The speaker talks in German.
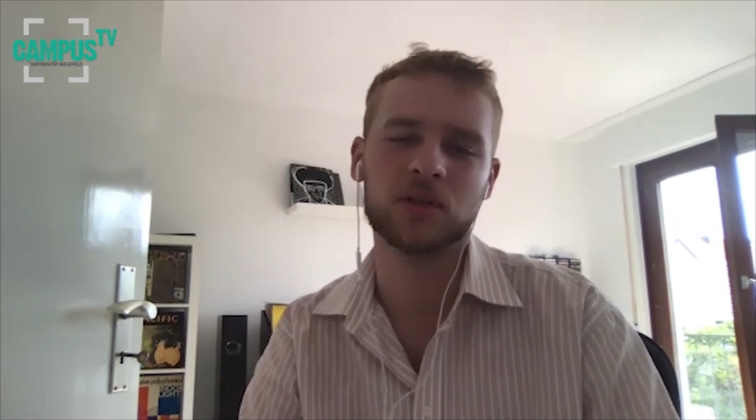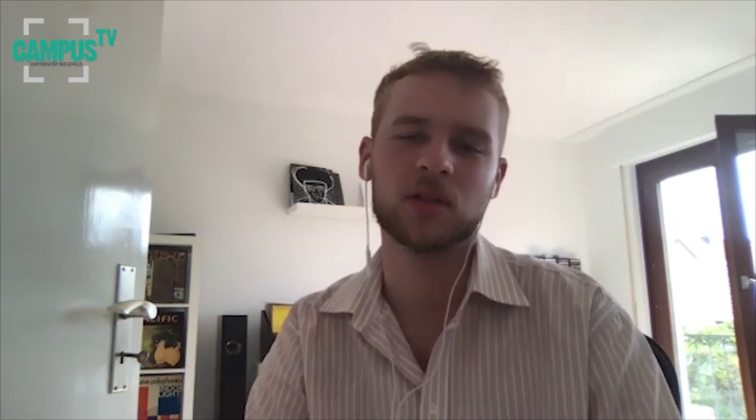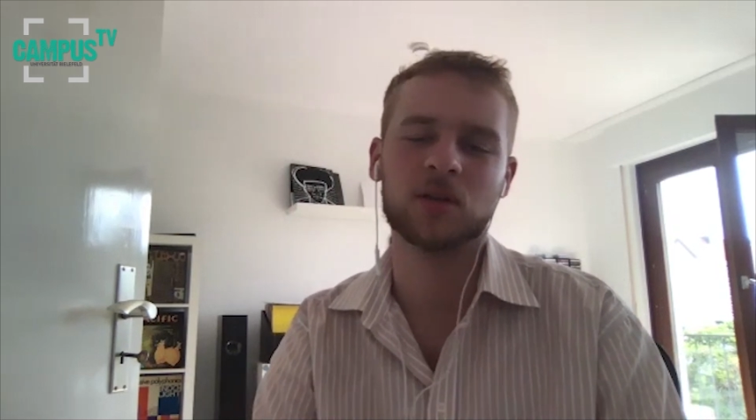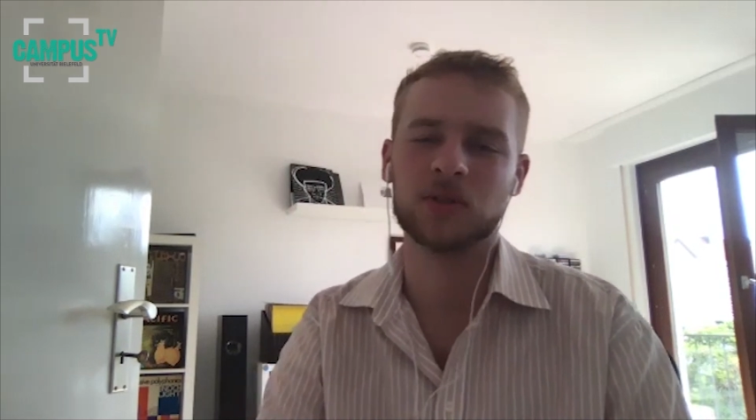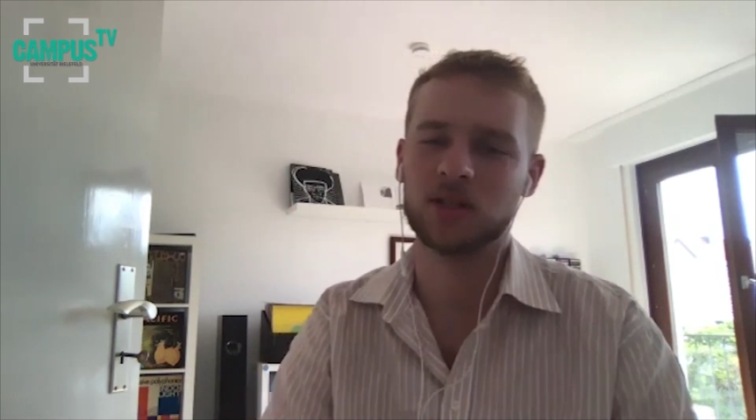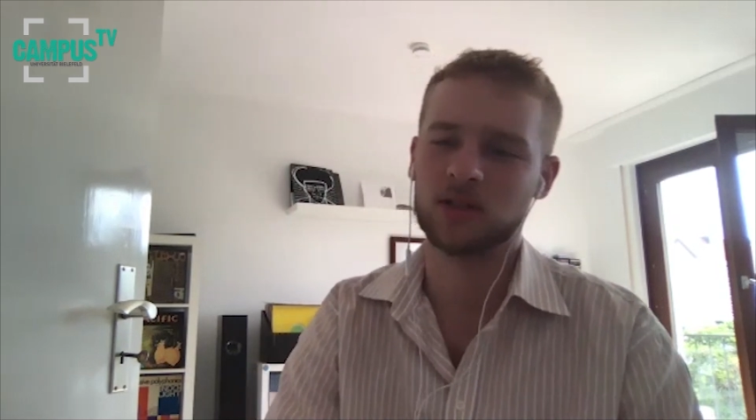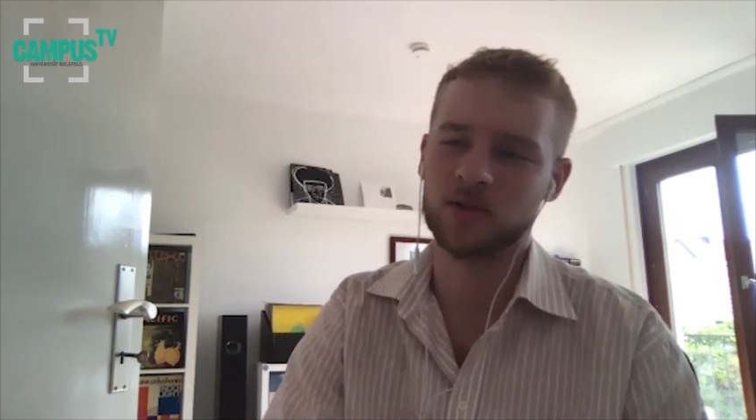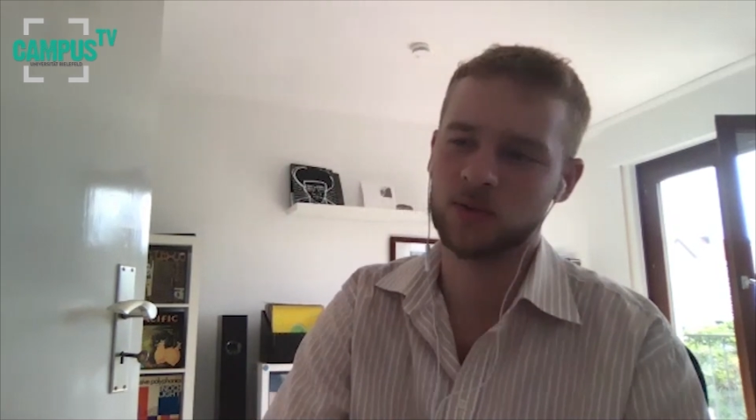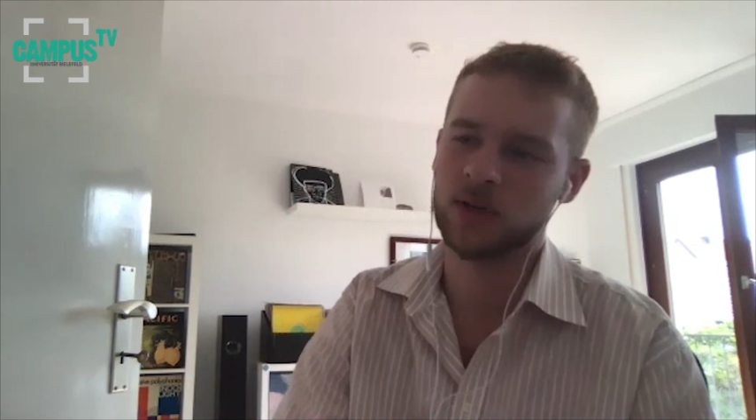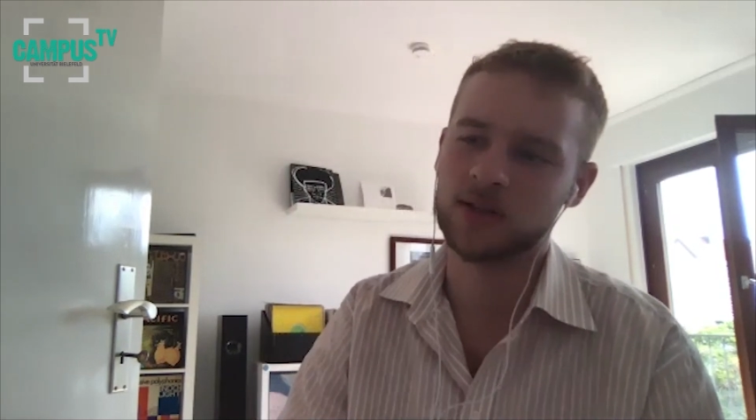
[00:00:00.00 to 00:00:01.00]
Dann habe ich die
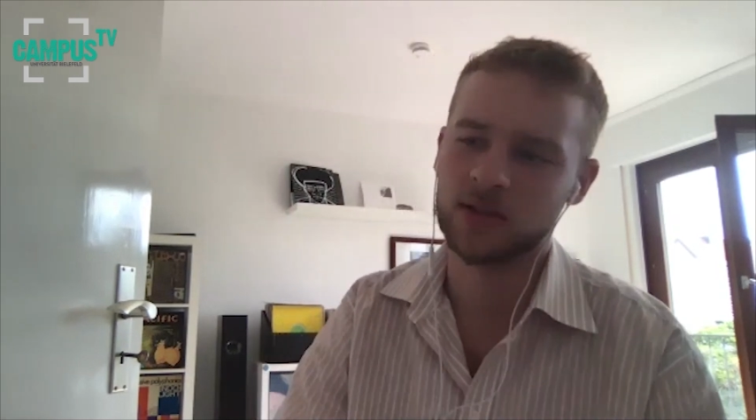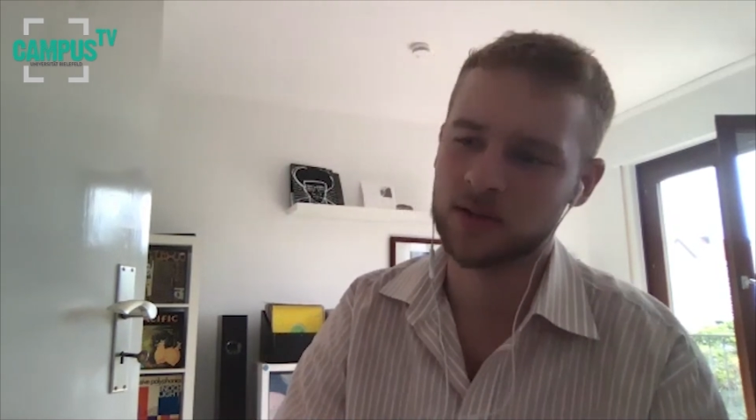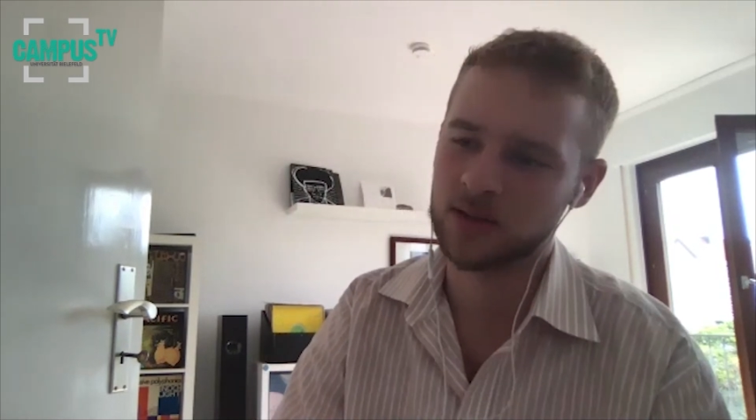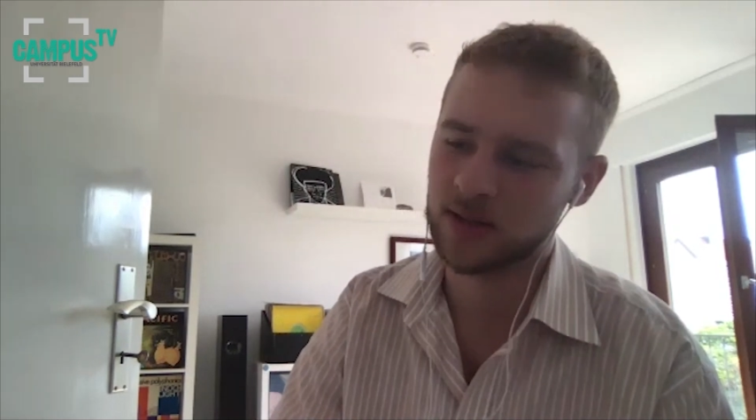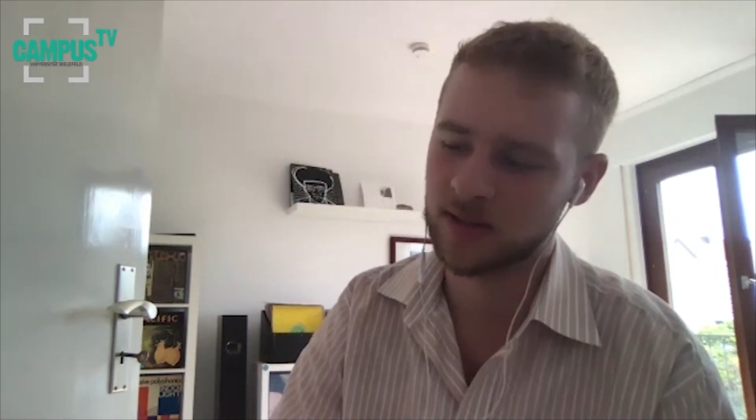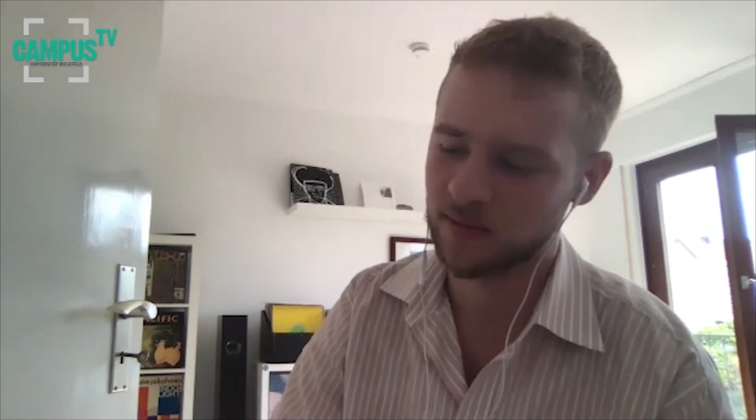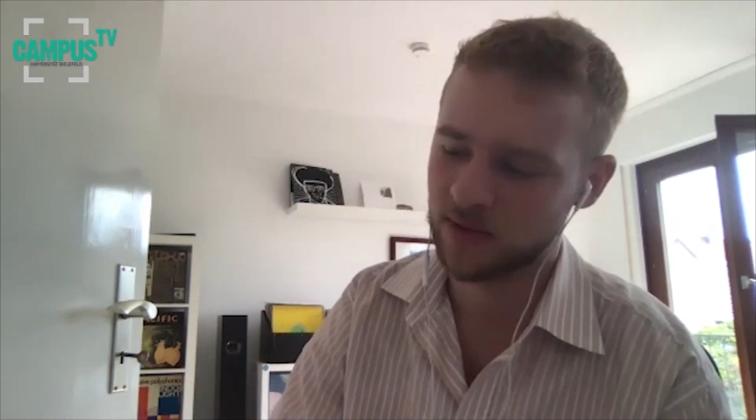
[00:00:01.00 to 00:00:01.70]
Klausur halt sausen lassen,